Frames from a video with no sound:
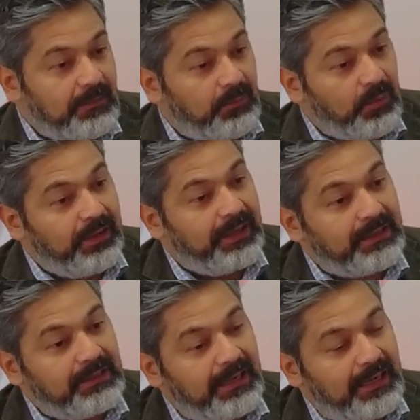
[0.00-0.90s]

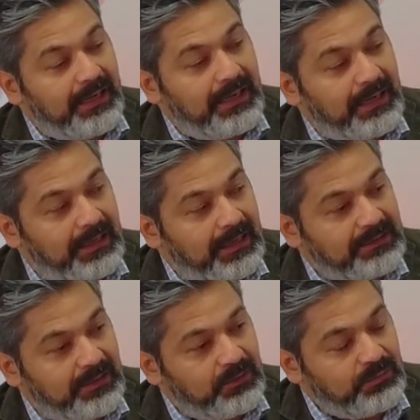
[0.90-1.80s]
poder eh,
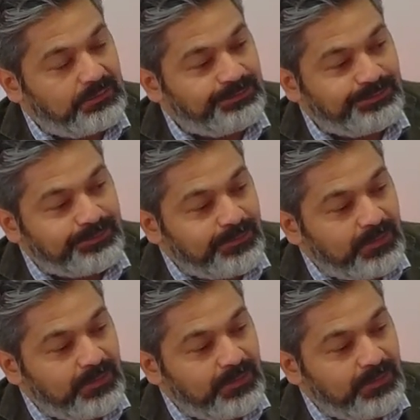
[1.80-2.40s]
hacer un,